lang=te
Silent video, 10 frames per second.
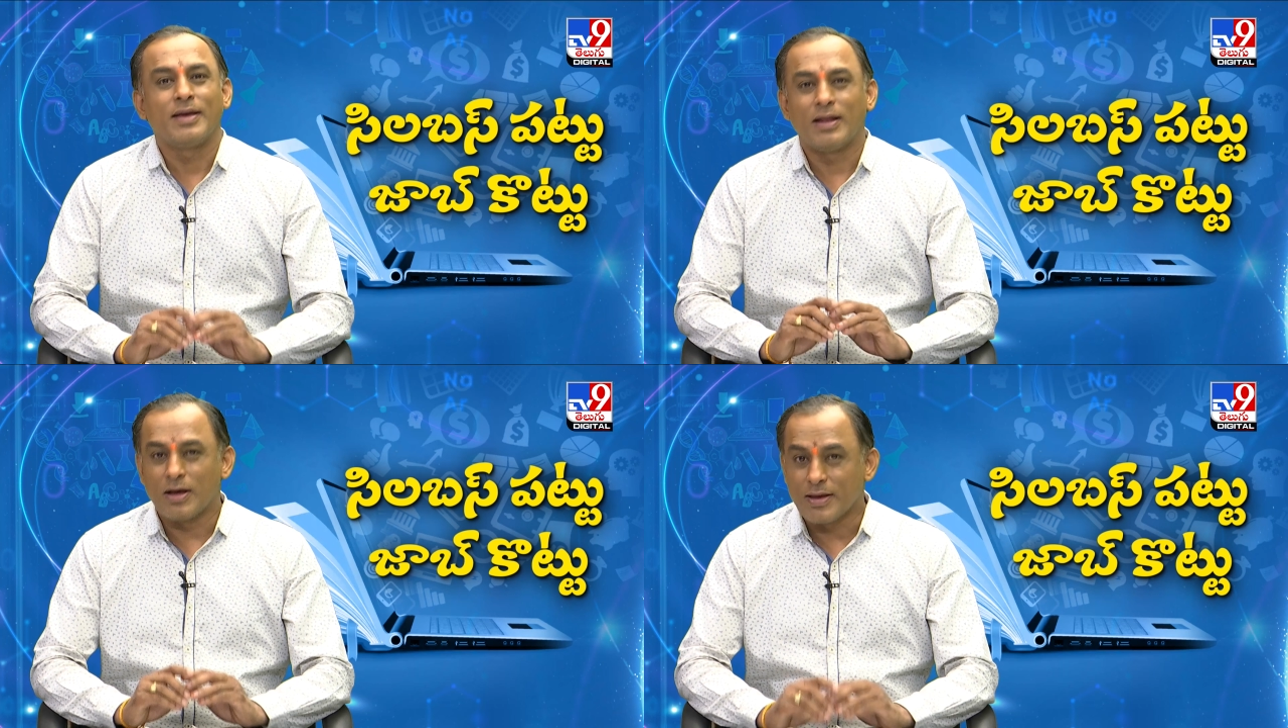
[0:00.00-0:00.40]

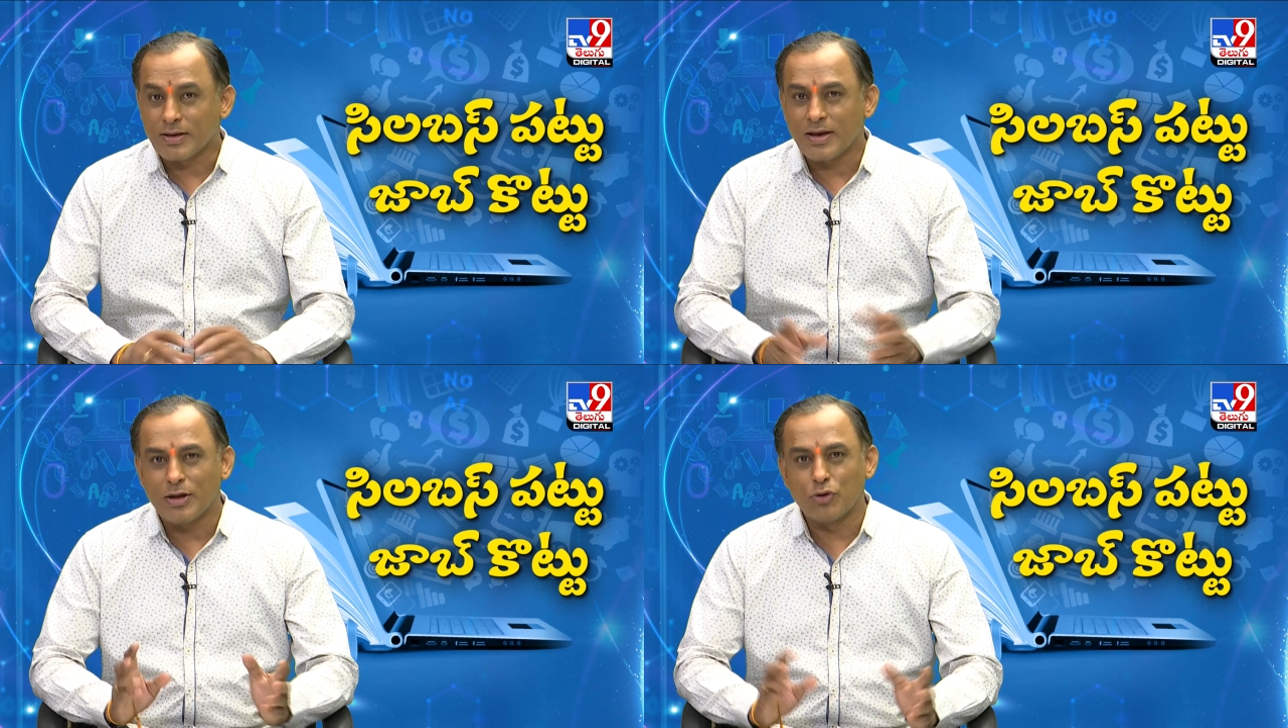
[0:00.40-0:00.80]
ఇలా
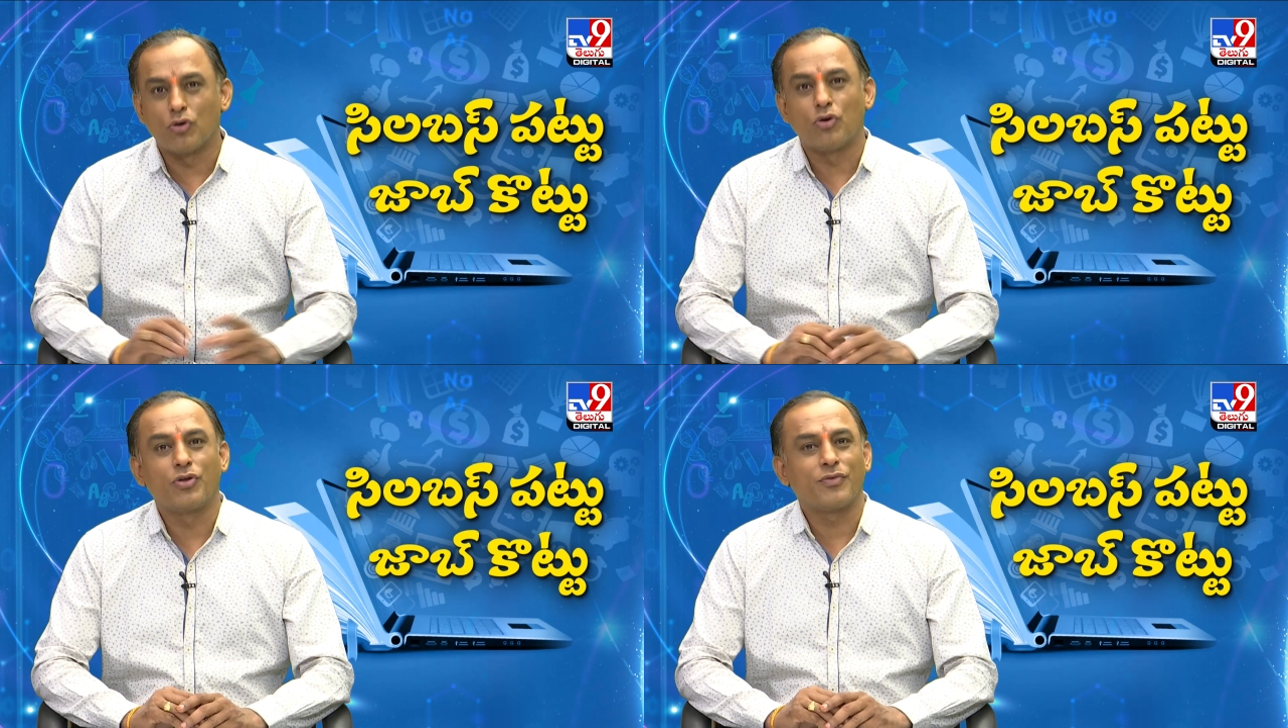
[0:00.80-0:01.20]
ఇంకా ఎన్నో
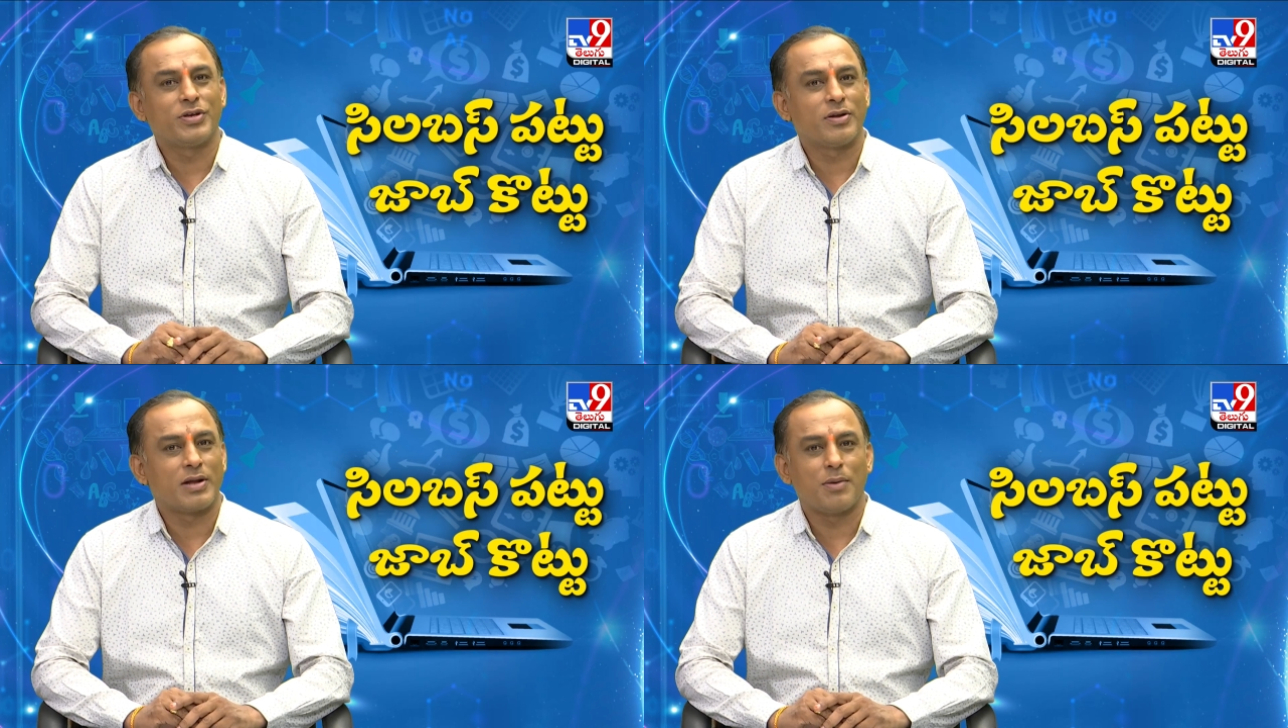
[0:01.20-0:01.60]

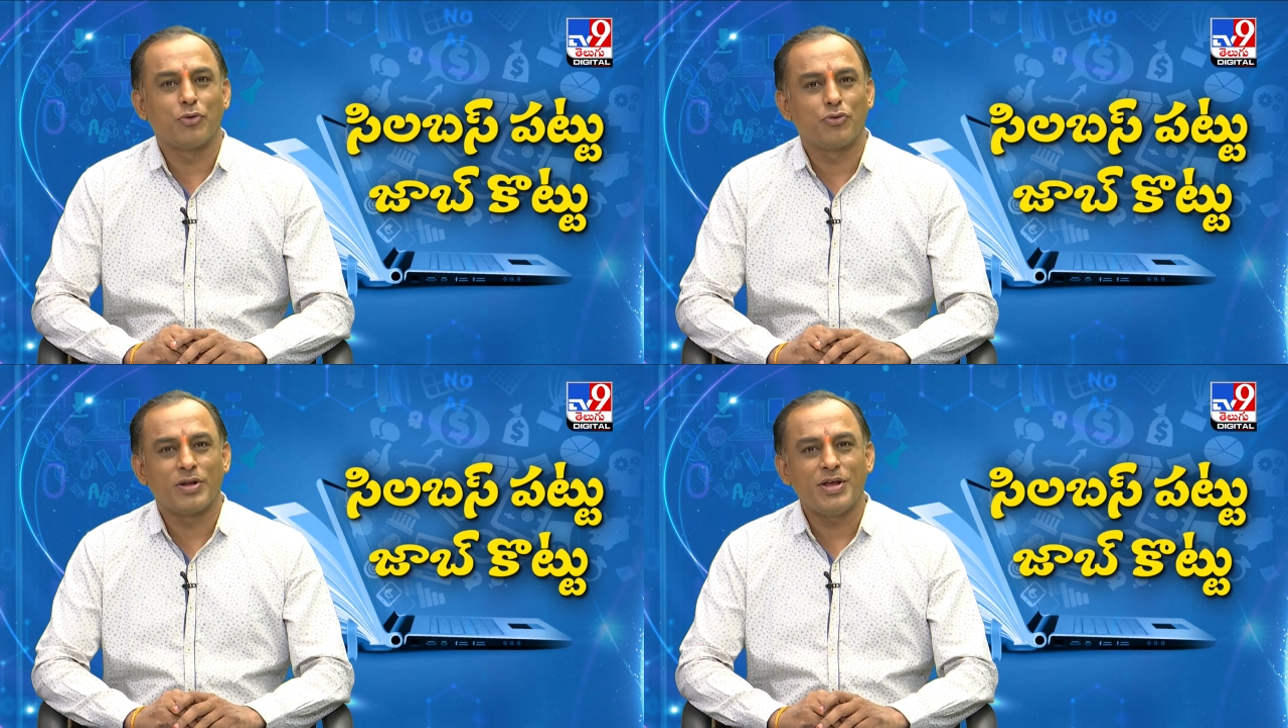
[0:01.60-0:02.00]
నోటిఫికేషన్
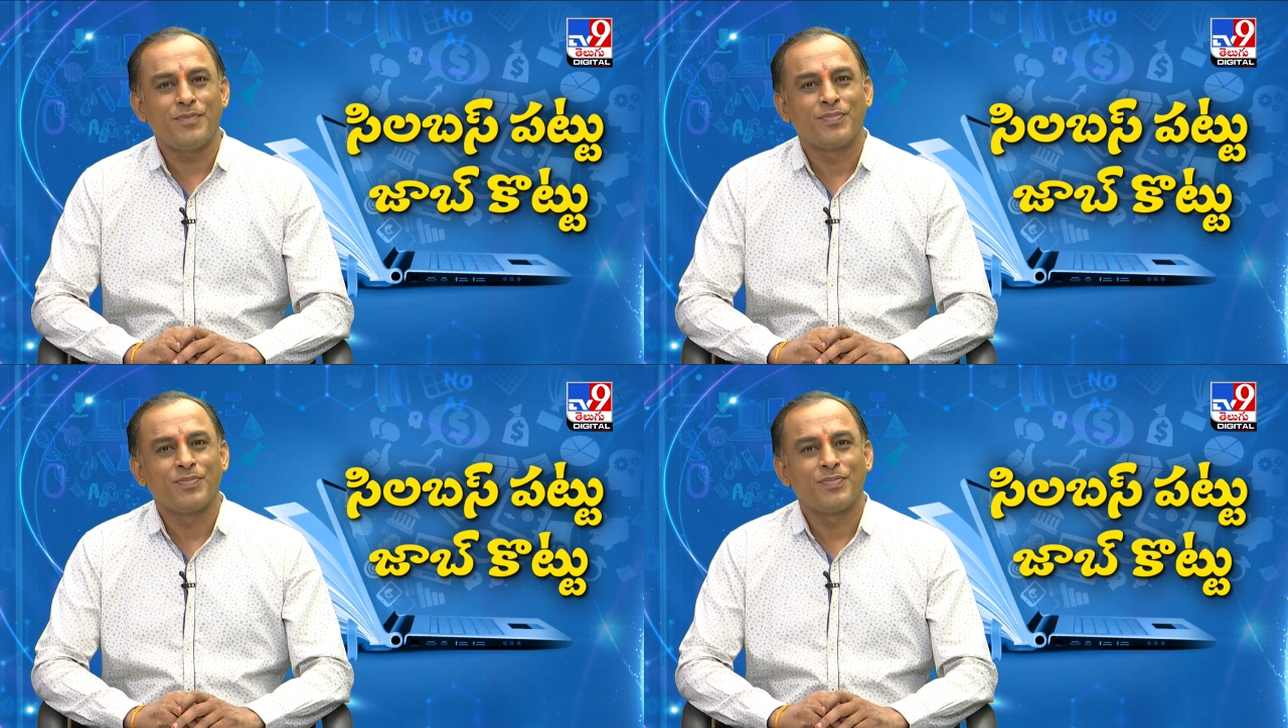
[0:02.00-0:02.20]
రాబోతున్నాయి